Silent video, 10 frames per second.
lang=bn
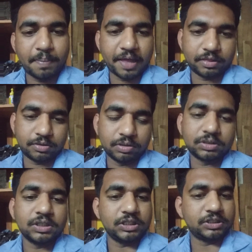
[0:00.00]
মাত্র
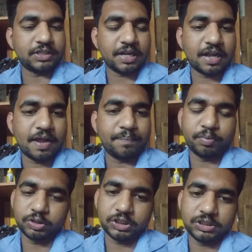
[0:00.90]
তিরিশ টাকা
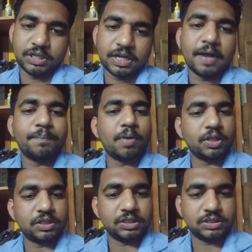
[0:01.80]
পঁচিশ টাকা
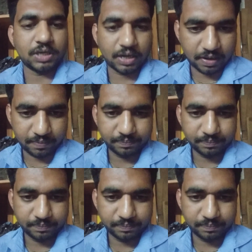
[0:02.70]
পঁয়ত্রিশ টাকা